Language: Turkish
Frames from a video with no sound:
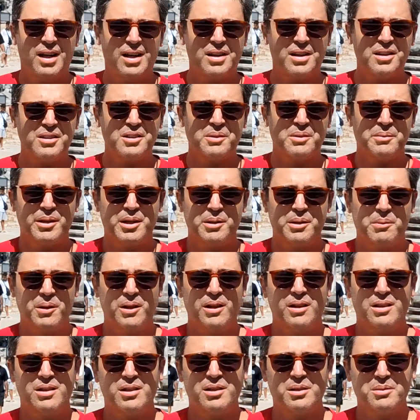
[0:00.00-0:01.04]
Herkese
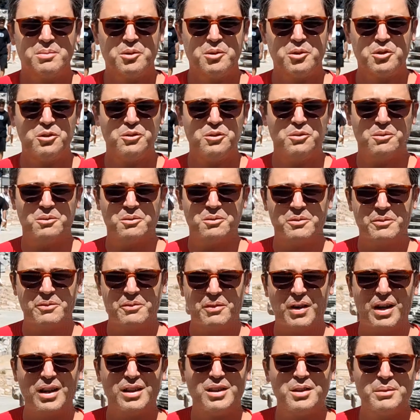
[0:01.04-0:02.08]
merhabalar. Bugün
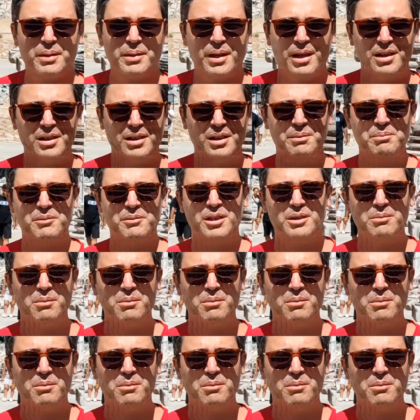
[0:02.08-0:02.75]
farklı bir yerdeyim.